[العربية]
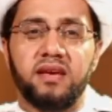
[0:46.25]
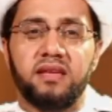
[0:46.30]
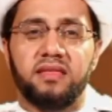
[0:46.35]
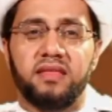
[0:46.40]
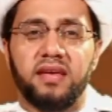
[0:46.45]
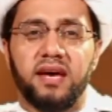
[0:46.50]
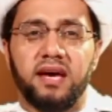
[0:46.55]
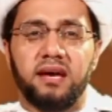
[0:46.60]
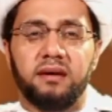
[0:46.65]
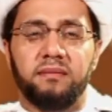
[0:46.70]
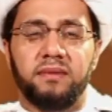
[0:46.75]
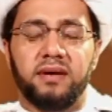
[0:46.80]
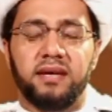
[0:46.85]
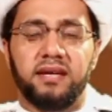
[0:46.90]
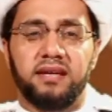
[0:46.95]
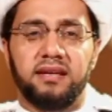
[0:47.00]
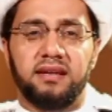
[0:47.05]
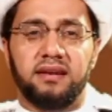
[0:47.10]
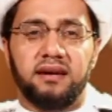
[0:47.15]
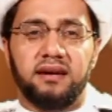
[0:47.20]
ذهب
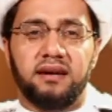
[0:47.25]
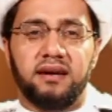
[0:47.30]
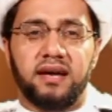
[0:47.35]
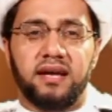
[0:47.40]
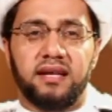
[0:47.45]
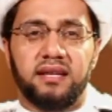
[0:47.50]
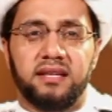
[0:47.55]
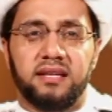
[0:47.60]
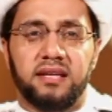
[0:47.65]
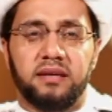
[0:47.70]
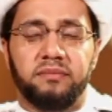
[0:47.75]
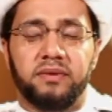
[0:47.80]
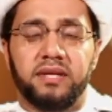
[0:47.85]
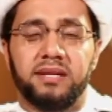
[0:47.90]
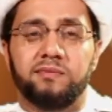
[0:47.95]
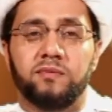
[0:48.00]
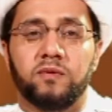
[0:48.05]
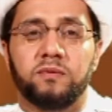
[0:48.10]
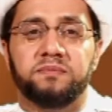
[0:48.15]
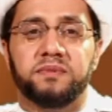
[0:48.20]
الى ان
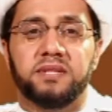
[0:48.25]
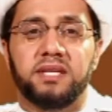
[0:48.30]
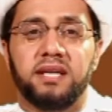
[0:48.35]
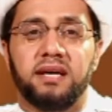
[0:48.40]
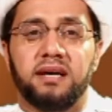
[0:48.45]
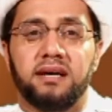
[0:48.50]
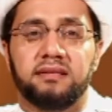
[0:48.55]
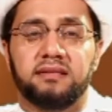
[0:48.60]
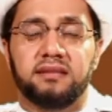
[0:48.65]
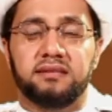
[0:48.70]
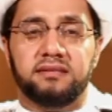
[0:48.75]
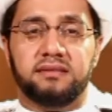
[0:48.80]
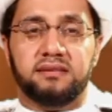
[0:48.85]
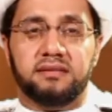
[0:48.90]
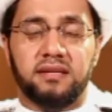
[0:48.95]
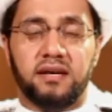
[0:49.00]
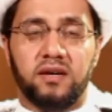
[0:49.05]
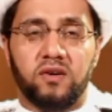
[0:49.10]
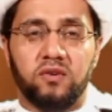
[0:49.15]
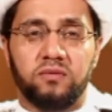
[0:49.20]
من مبطلات
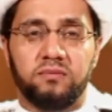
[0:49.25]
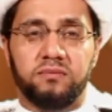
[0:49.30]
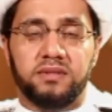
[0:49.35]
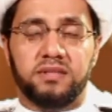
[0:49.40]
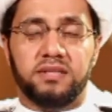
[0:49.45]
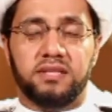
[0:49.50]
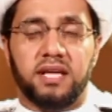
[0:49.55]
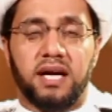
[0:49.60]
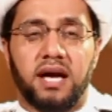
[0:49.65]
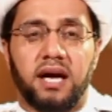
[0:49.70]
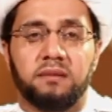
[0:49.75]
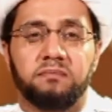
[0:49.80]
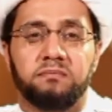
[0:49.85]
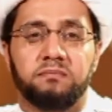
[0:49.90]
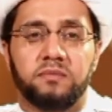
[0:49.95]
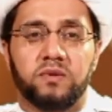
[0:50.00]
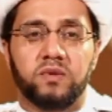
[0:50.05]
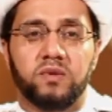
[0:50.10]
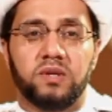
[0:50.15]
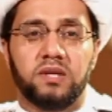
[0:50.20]
الصوم
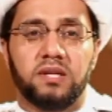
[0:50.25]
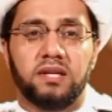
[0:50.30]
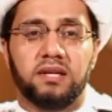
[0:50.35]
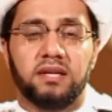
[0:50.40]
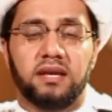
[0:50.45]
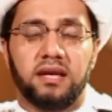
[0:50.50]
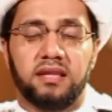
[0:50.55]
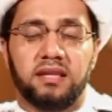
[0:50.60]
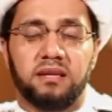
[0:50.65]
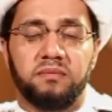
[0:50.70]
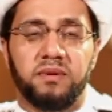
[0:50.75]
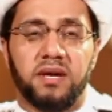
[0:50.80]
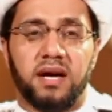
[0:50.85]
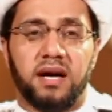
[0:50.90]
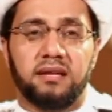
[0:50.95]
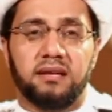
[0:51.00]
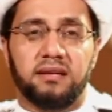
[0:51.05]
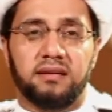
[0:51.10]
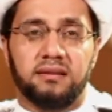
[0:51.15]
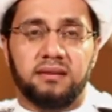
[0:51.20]
تعمد الكذب
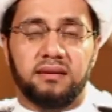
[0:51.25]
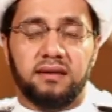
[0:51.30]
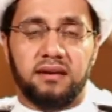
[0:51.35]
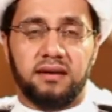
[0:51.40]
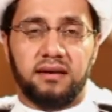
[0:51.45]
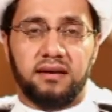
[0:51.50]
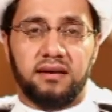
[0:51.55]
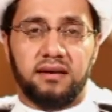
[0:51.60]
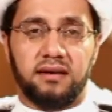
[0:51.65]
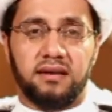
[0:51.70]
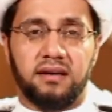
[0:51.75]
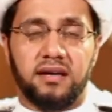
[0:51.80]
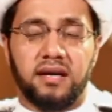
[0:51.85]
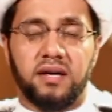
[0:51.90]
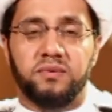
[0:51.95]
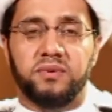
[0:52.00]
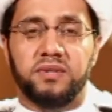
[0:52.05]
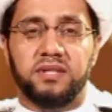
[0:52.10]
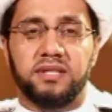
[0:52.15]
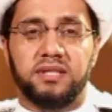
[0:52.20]
على الله
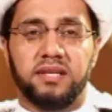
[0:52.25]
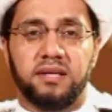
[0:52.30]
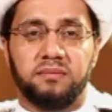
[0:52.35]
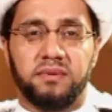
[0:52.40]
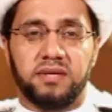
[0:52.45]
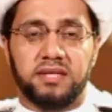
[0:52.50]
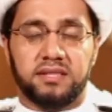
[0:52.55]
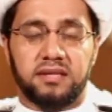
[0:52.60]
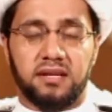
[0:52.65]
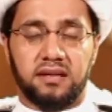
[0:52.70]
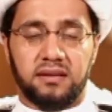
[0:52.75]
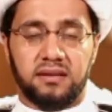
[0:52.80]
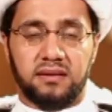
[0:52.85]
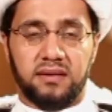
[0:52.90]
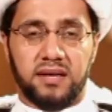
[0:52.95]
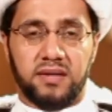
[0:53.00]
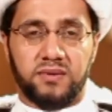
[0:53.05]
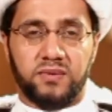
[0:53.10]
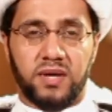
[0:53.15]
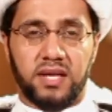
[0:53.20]
او النبي صلى
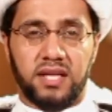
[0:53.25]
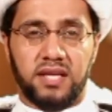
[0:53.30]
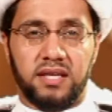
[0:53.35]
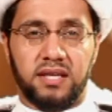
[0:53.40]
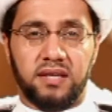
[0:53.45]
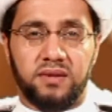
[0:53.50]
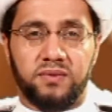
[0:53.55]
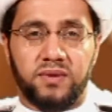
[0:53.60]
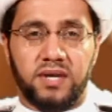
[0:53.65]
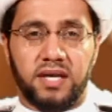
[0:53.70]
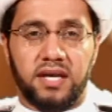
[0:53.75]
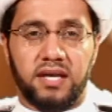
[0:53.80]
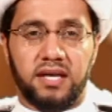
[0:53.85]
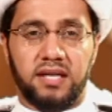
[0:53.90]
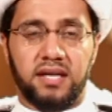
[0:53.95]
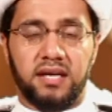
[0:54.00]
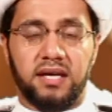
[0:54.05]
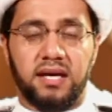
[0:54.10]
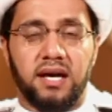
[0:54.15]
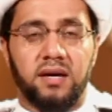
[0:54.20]
الله عليه
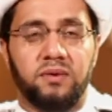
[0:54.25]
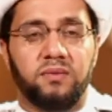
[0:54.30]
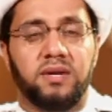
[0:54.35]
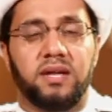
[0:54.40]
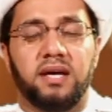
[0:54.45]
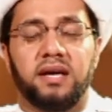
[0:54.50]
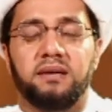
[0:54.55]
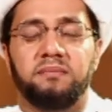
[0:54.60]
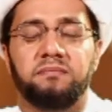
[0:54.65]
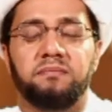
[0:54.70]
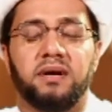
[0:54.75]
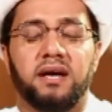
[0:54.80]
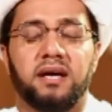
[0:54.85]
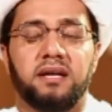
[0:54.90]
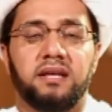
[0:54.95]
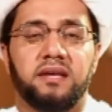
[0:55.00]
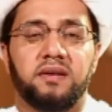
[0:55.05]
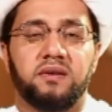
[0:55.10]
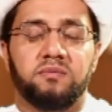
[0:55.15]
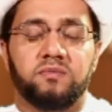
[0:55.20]
واله او الائمه
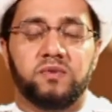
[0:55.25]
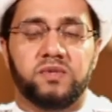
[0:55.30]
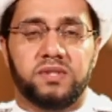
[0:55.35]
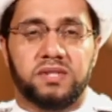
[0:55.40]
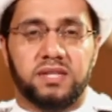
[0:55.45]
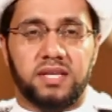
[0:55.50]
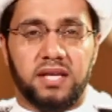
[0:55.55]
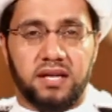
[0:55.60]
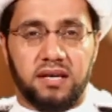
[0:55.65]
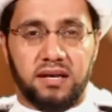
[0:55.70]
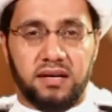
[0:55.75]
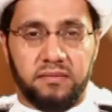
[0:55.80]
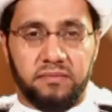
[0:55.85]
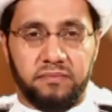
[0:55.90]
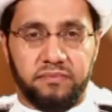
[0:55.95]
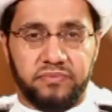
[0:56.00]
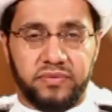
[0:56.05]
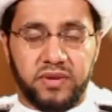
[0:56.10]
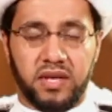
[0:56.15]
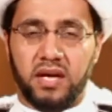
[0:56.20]
عليهم
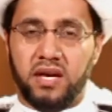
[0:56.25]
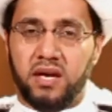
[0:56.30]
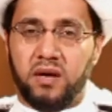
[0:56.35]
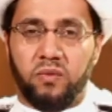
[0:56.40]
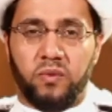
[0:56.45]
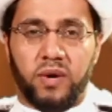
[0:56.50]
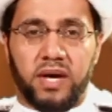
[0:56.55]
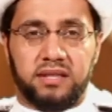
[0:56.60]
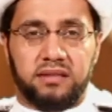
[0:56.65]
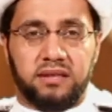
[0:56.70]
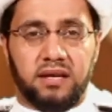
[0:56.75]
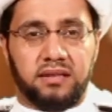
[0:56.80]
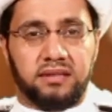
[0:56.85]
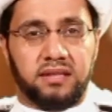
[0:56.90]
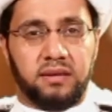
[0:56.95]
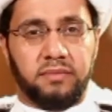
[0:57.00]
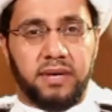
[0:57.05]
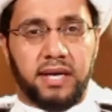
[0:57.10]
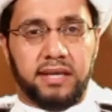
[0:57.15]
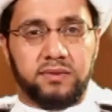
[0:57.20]
السلام واحتاط
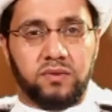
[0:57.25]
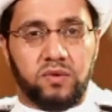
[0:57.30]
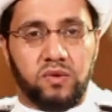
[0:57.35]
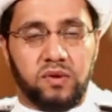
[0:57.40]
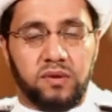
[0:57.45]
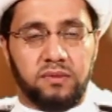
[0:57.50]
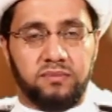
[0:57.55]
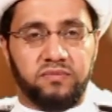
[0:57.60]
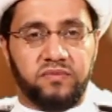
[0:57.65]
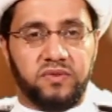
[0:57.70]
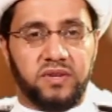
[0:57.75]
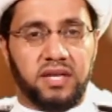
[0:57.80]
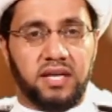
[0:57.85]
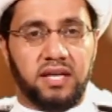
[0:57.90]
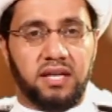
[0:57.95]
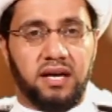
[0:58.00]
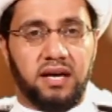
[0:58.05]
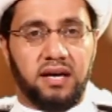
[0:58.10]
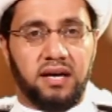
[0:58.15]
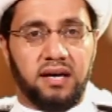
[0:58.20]
بعضهم في
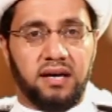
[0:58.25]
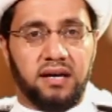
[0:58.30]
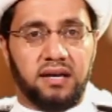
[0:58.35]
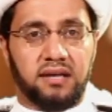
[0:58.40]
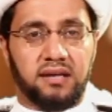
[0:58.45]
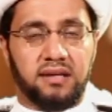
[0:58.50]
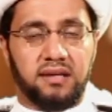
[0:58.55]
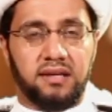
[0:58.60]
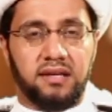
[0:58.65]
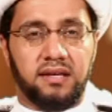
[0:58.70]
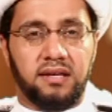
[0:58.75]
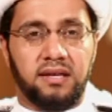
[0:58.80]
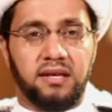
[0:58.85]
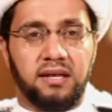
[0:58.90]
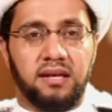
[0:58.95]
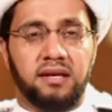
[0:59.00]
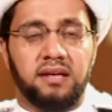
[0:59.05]
الحاق